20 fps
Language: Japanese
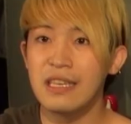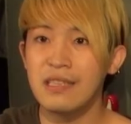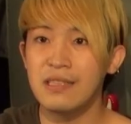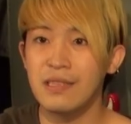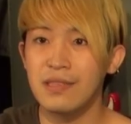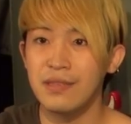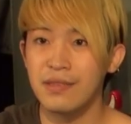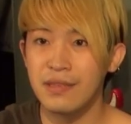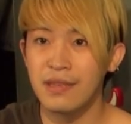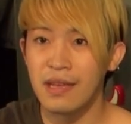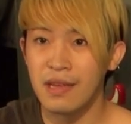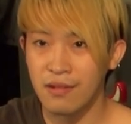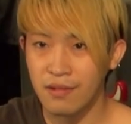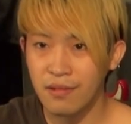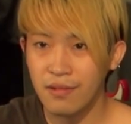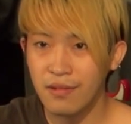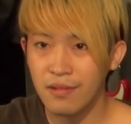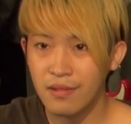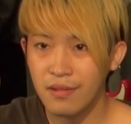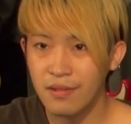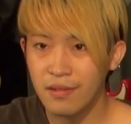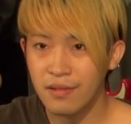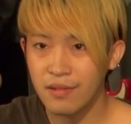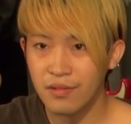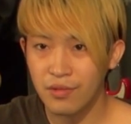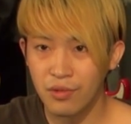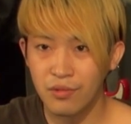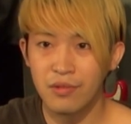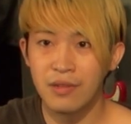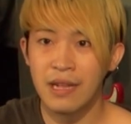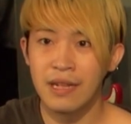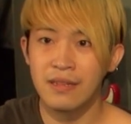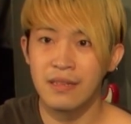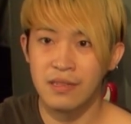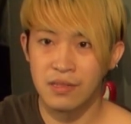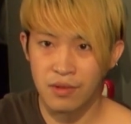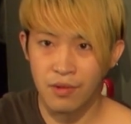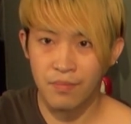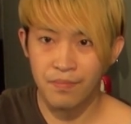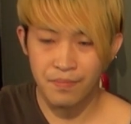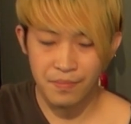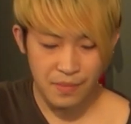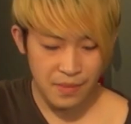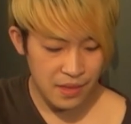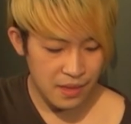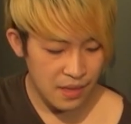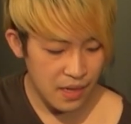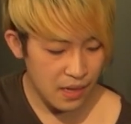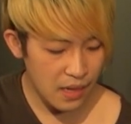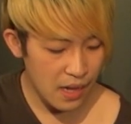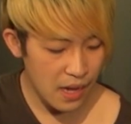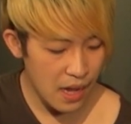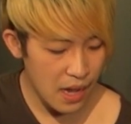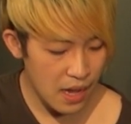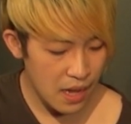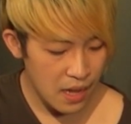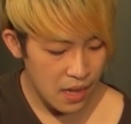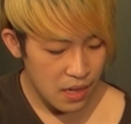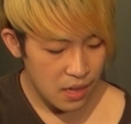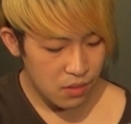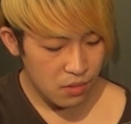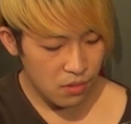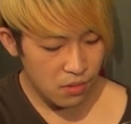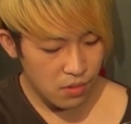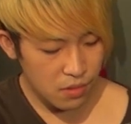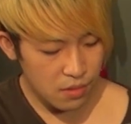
き続ける曲なんですよだからこ